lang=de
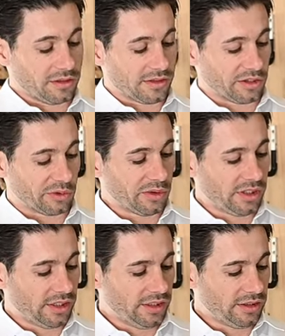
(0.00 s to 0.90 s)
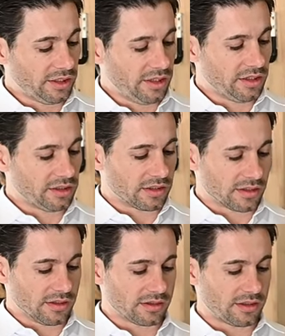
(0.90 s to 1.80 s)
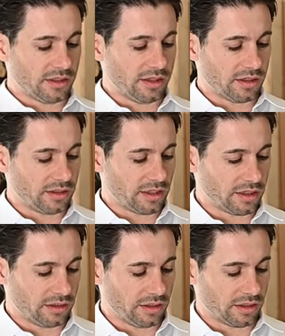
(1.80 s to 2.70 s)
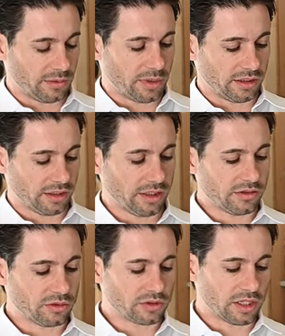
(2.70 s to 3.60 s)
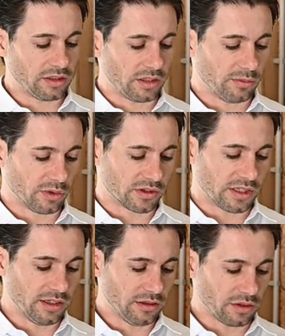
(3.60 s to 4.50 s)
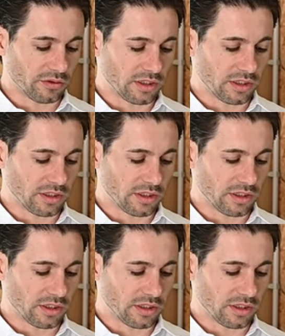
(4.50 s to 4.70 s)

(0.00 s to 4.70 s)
diese grüne Linie hier, das ist die, der, der Batteriezustand in Prozent auf